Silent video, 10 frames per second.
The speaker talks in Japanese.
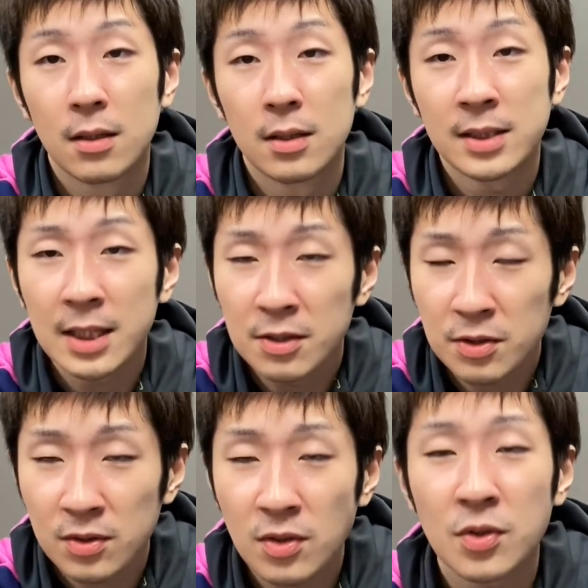戦
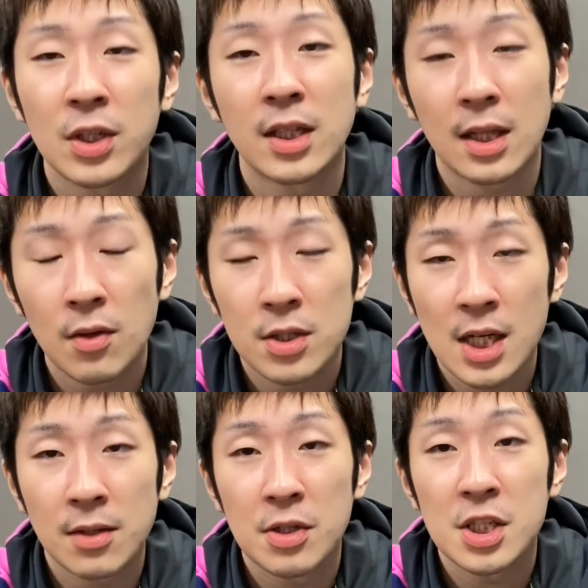術の作り方を
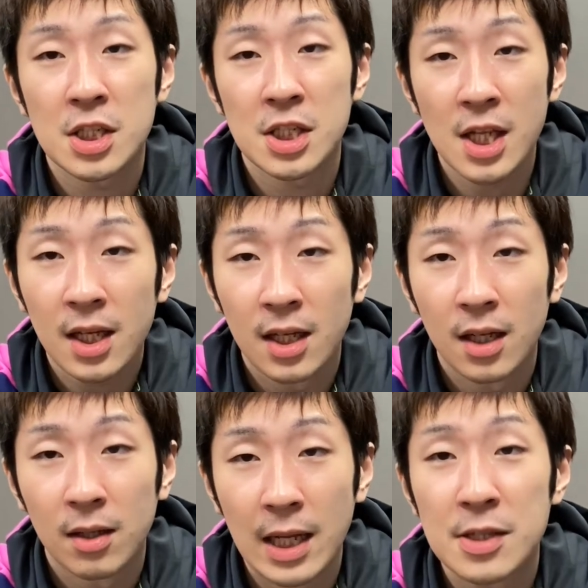ちゃんと意識して
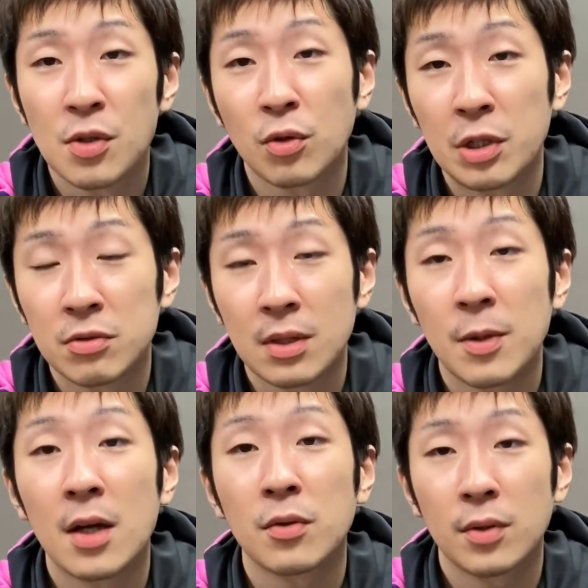練習を取り組んで
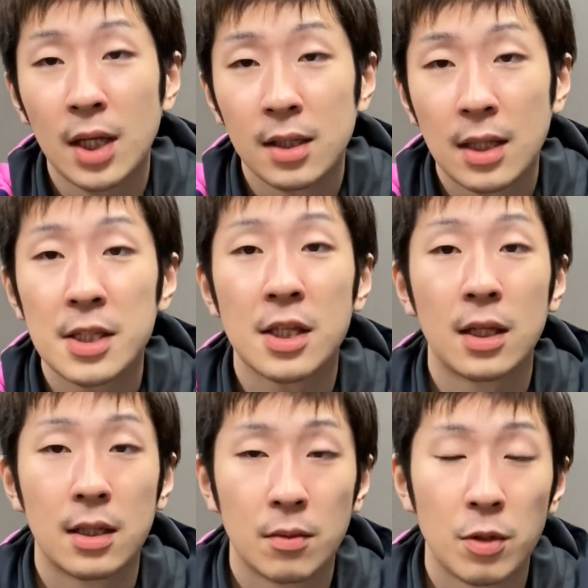もらうことが大事か
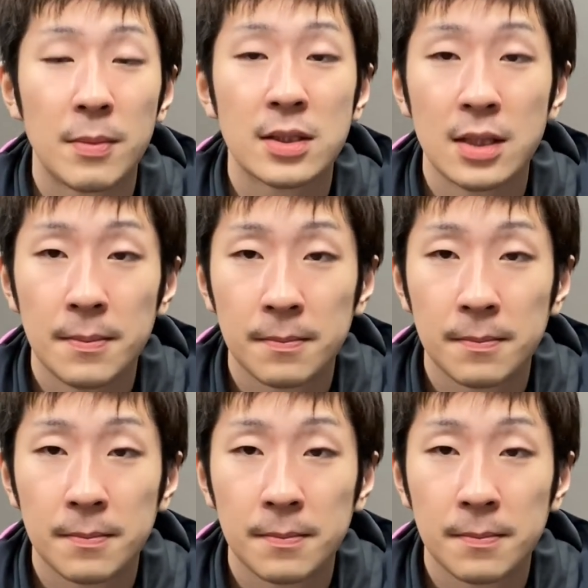なと思いますね